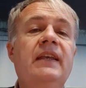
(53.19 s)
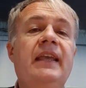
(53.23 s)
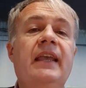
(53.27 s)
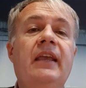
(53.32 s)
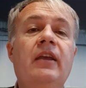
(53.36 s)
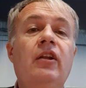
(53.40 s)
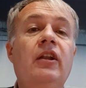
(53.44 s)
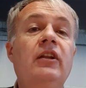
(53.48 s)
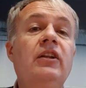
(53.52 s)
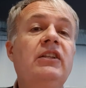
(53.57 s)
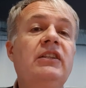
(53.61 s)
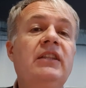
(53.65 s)
e che
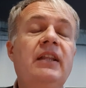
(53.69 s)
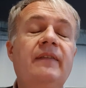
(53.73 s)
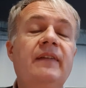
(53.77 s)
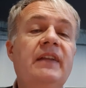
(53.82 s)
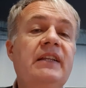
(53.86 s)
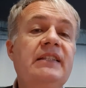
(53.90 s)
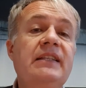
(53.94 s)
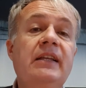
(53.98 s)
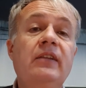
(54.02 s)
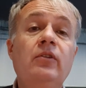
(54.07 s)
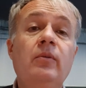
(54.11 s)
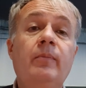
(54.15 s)
l'hanno
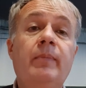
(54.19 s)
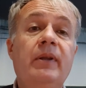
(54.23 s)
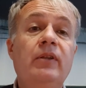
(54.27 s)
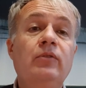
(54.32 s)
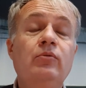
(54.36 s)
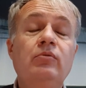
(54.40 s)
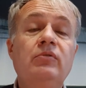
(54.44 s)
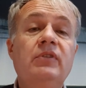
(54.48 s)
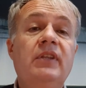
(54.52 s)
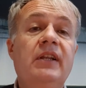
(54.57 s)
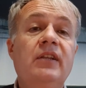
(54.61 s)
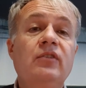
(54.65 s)
attraversato per
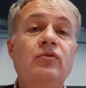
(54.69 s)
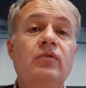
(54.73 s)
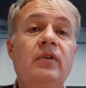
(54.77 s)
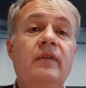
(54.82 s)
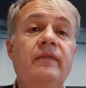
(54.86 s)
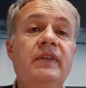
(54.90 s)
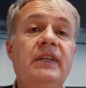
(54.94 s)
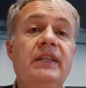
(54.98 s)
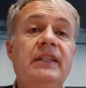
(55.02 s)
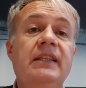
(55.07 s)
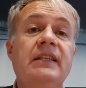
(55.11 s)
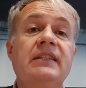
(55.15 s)
tutta la sua
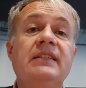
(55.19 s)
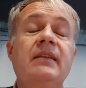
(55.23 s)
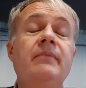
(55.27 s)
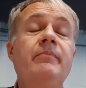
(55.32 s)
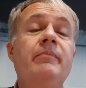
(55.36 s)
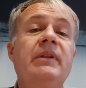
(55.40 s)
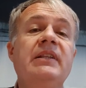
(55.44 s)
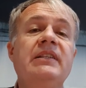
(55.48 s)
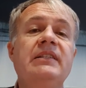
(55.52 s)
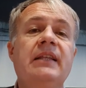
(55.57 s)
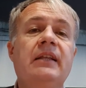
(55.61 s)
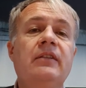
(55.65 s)
vita,
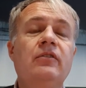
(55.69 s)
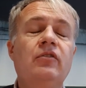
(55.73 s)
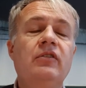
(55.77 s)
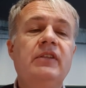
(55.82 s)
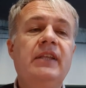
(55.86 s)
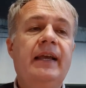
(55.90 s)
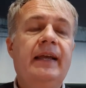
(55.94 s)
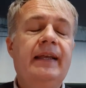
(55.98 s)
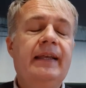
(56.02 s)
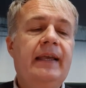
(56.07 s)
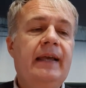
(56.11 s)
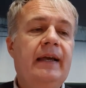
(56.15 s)
sempre standogli
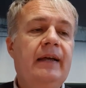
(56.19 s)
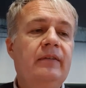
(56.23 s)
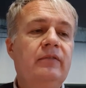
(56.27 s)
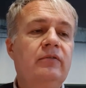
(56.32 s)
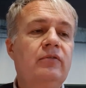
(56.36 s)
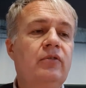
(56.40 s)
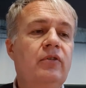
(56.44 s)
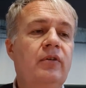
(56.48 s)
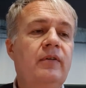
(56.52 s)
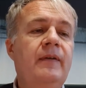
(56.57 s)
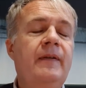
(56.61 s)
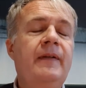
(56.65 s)

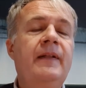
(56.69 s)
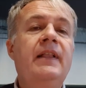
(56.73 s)
accanto.